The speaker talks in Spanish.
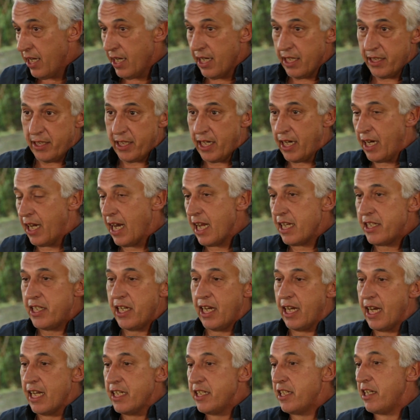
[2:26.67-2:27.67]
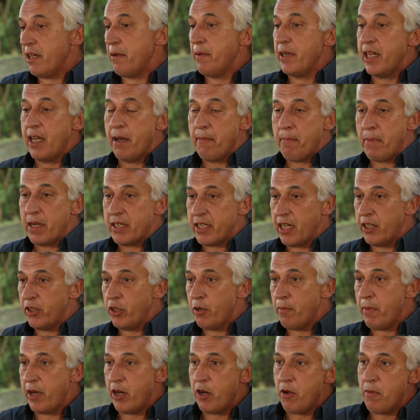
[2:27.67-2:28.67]
entre clase y clase se venían
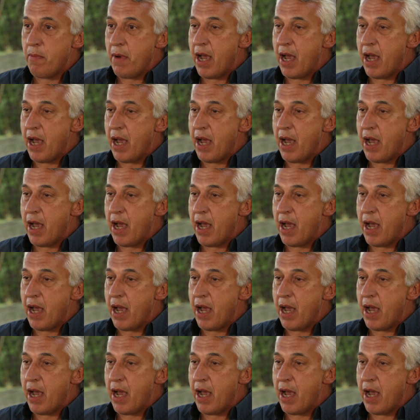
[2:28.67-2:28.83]
pasando de mano a